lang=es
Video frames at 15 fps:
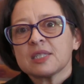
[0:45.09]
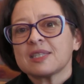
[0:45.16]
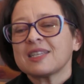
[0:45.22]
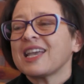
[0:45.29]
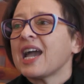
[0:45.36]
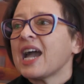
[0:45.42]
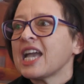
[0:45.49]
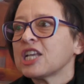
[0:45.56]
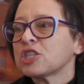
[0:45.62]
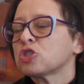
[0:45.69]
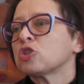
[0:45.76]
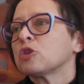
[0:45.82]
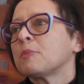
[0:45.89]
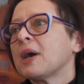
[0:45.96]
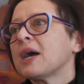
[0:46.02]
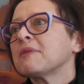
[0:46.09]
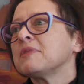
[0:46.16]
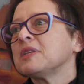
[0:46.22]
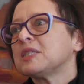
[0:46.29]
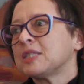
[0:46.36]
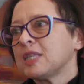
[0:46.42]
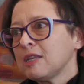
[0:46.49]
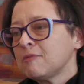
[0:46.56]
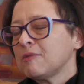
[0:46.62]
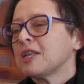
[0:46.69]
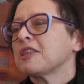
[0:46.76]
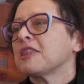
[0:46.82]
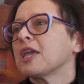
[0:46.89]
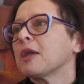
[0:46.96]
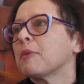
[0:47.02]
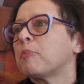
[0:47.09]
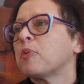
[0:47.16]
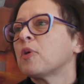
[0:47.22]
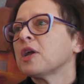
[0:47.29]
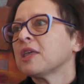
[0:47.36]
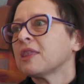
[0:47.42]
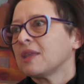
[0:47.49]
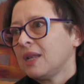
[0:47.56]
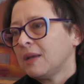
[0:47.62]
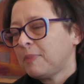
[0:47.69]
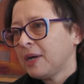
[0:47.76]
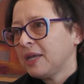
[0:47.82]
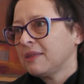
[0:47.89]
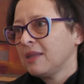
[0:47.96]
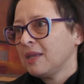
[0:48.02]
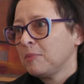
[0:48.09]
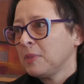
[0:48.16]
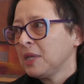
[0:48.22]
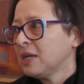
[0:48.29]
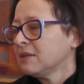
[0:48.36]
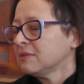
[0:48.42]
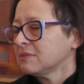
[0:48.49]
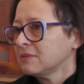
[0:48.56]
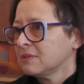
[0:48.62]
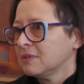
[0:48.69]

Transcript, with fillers: se ha hecho más visible después de la pandemia